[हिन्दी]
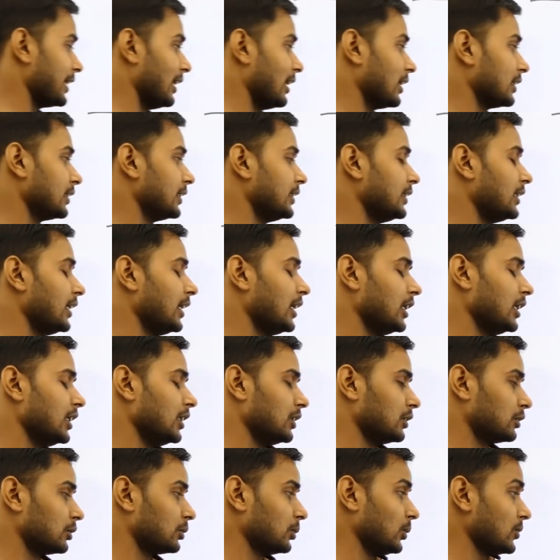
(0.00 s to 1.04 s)
लगती हैं
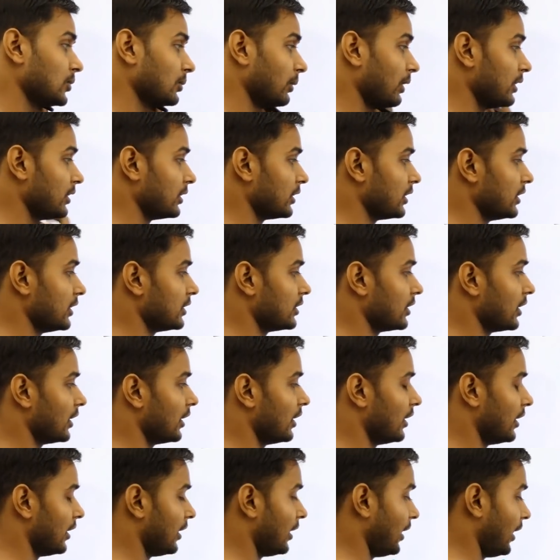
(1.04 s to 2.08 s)
तो ज्वाइन कीजिए
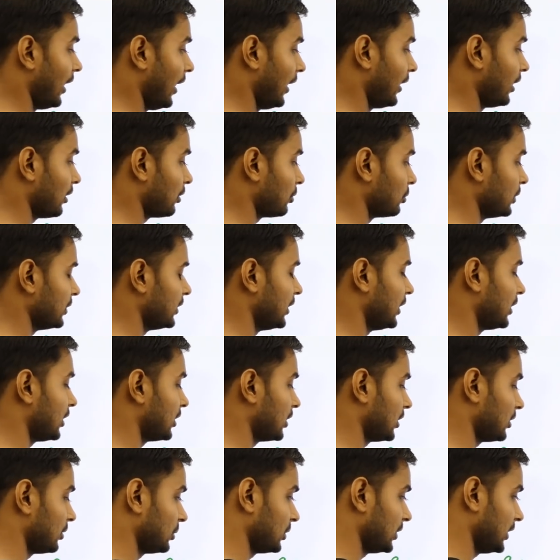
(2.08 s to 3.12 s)
है ना कोई
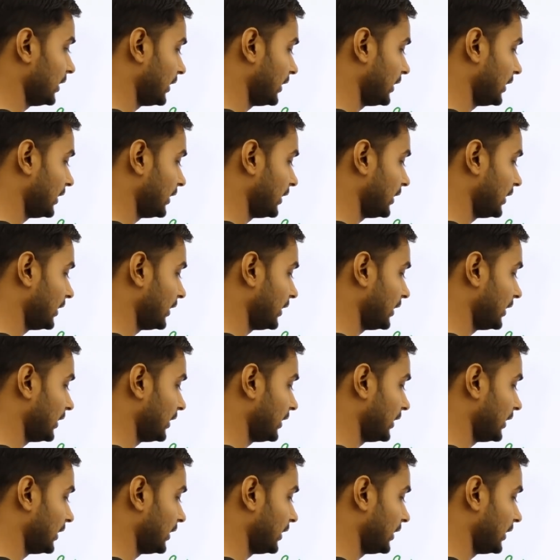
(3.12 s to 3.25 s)
दिक्कत होती है